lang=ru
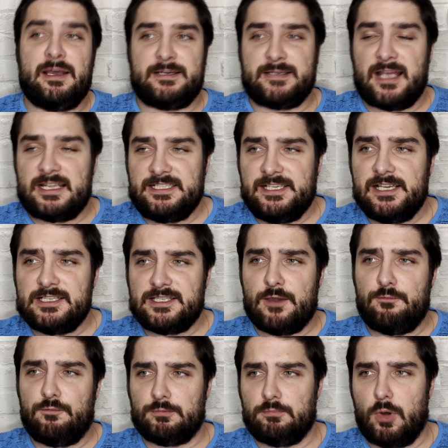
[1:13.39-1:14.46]

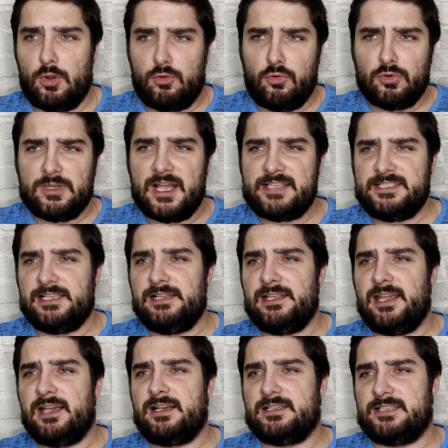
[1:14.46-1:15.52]
Российский футбол куда
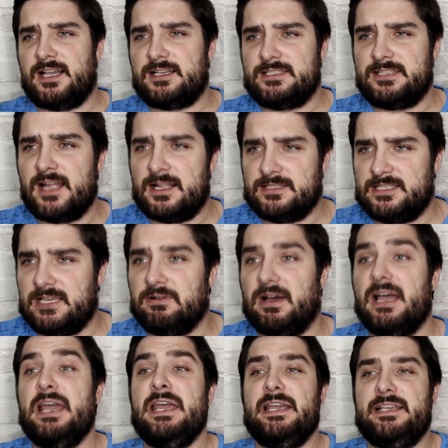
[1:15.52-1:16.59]
сильнее
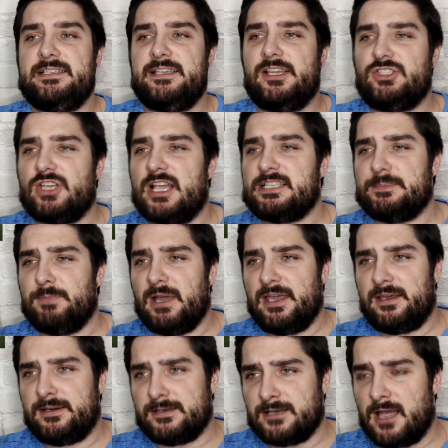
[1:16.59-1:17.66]
казахстанского. И сейчас
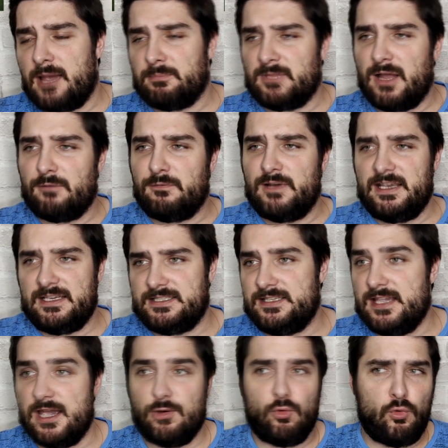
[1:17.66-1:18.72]
мы играем на
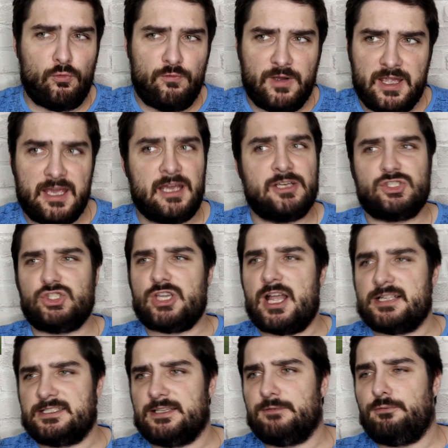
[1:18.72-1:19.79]
выезде. Увы,
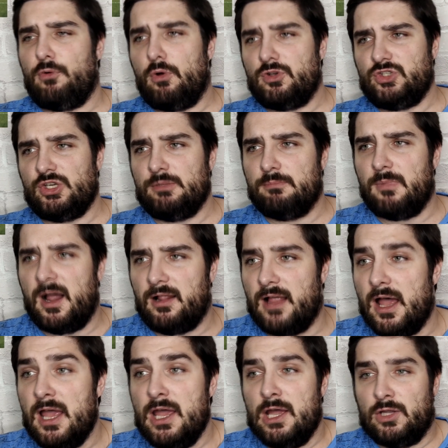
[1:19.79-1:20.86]
шансов очень
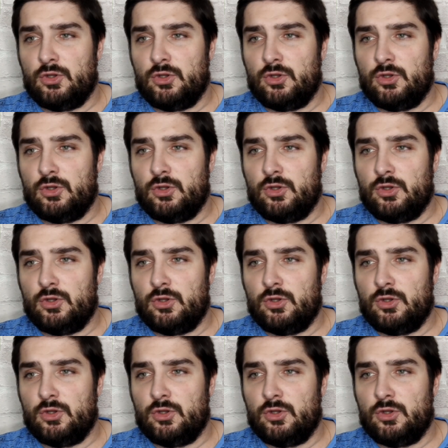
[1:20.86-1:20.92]
мало.